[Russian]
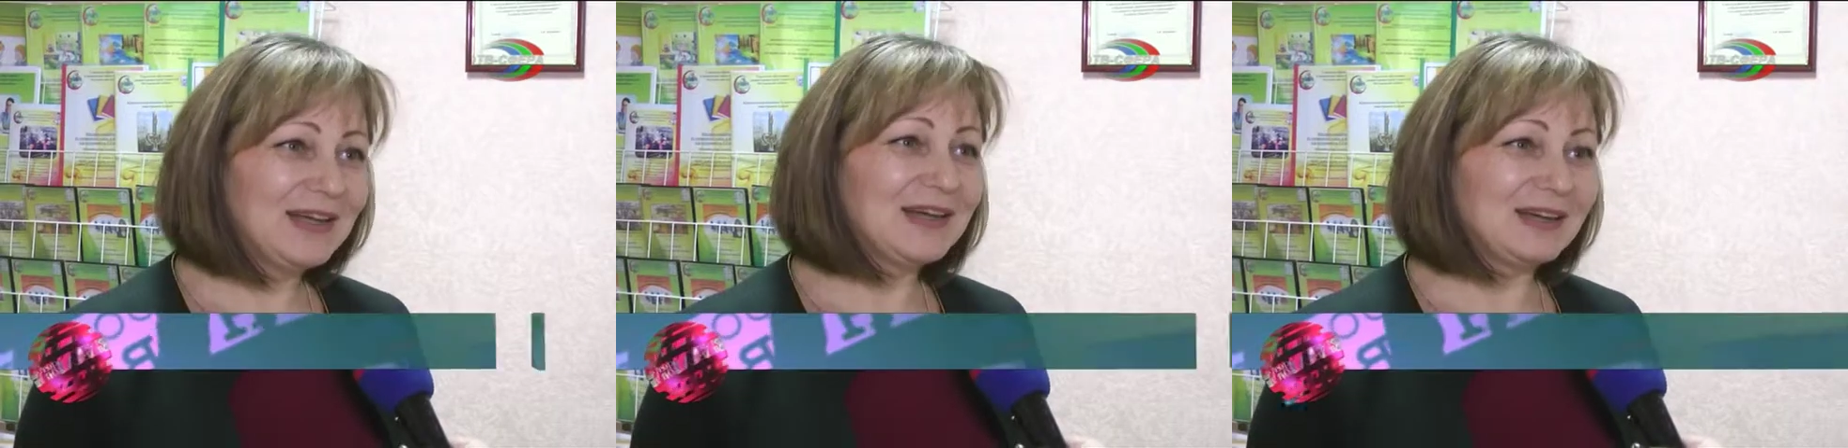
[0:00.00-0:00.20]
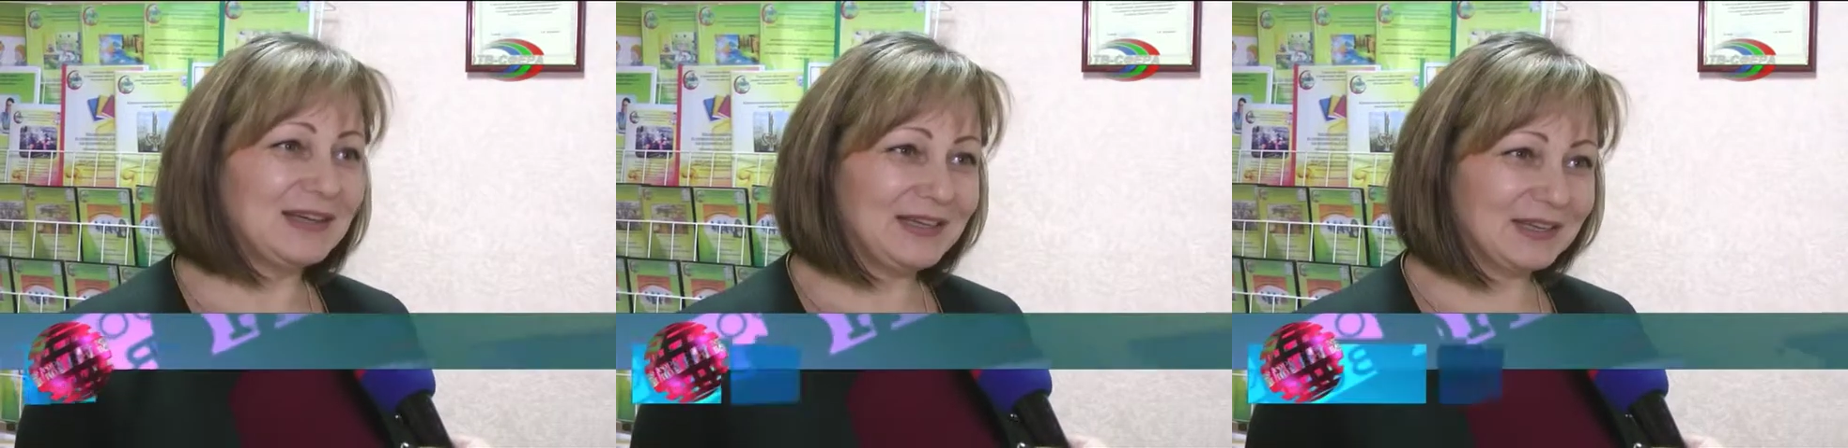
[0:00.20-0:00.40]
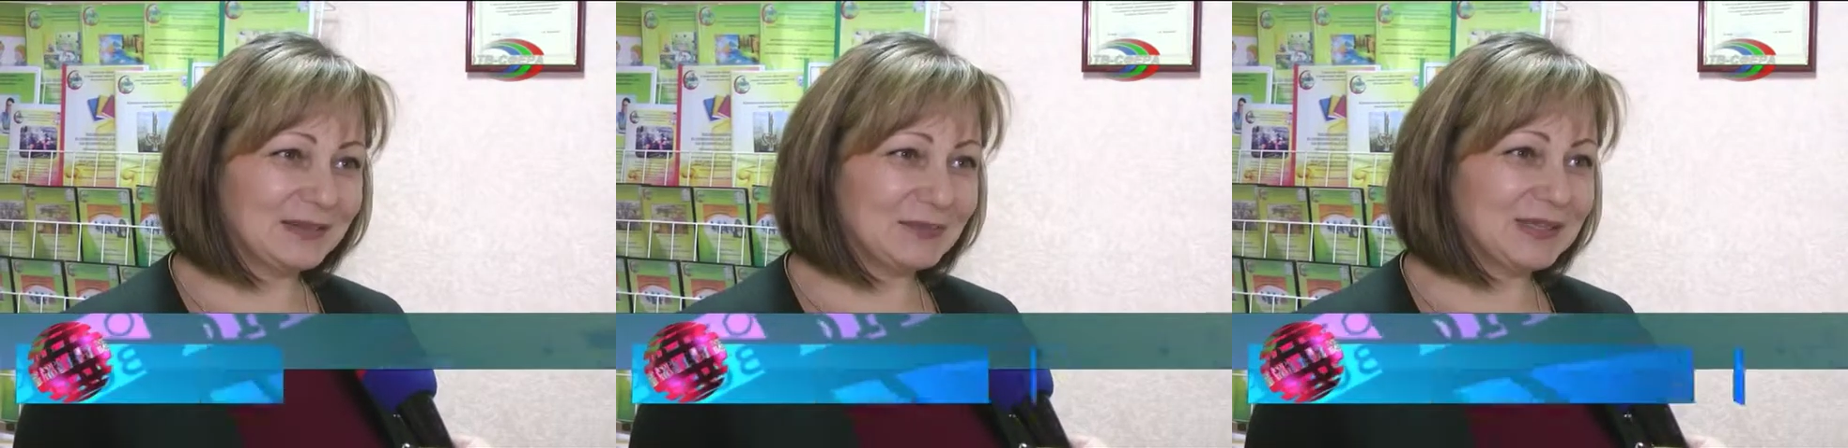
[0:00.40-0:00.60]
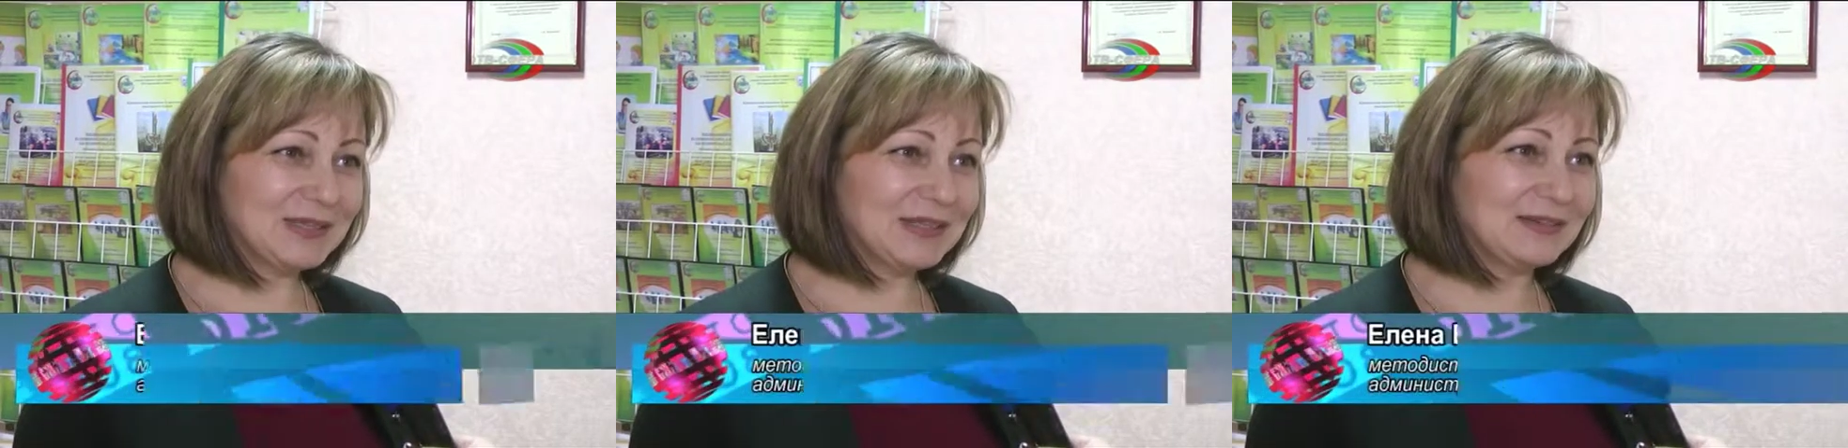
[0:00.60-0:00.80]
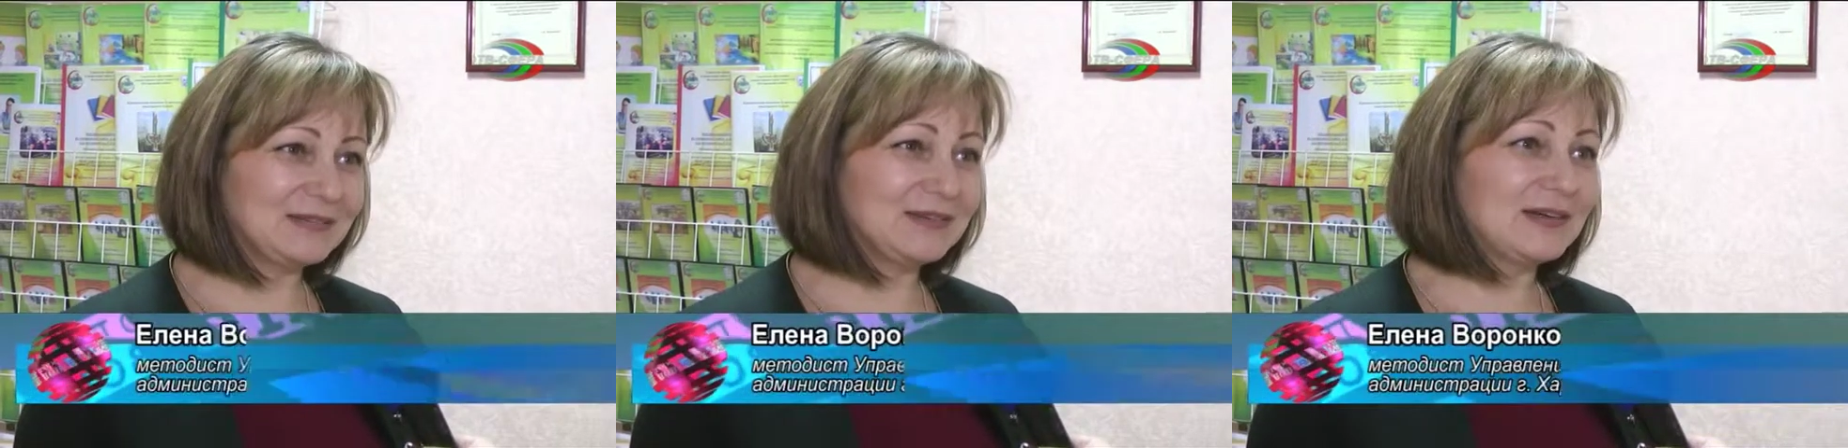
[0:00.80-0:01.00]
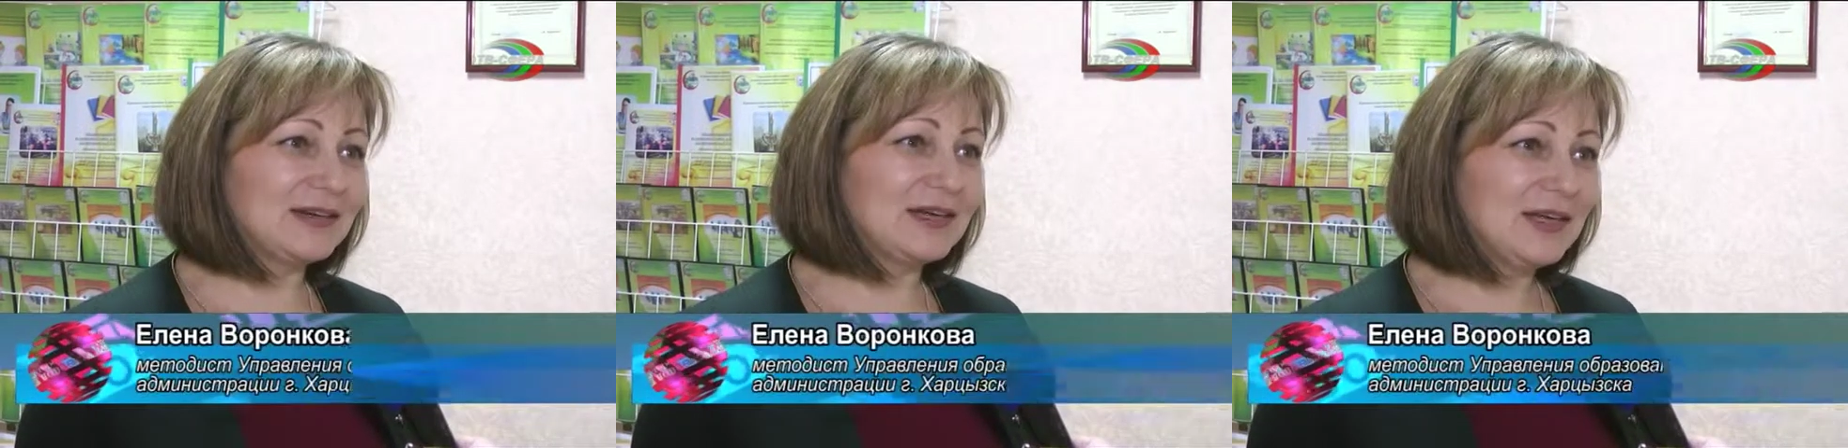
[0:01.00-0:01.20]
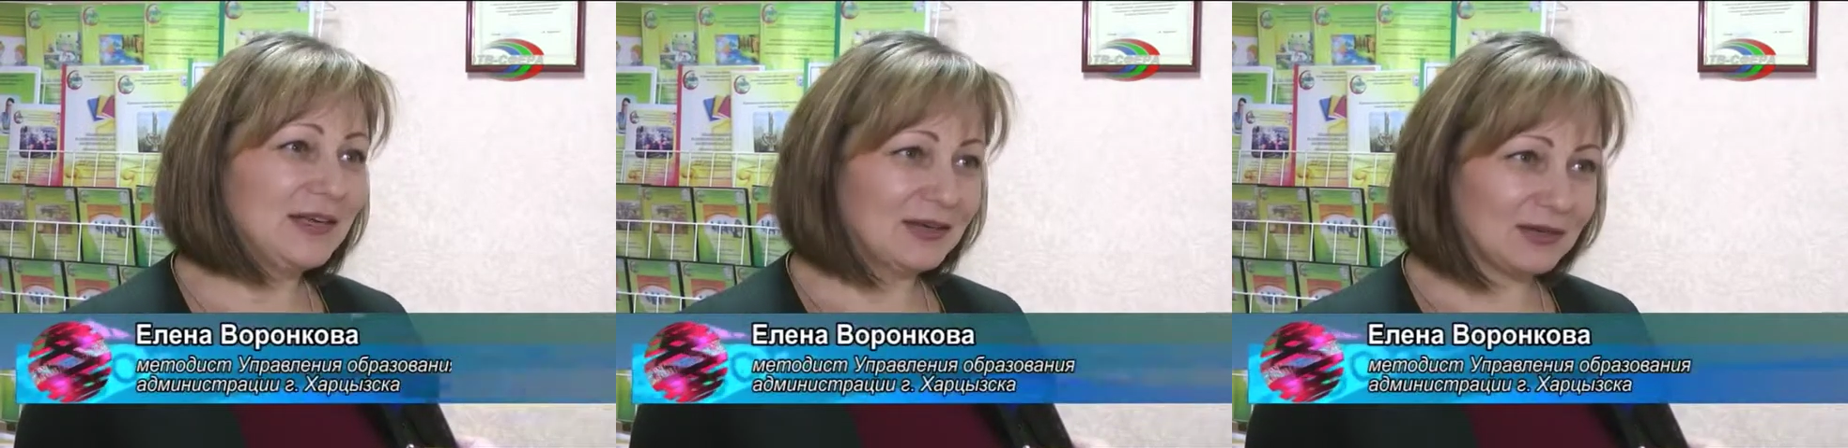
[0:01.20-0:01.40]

Лермонтова,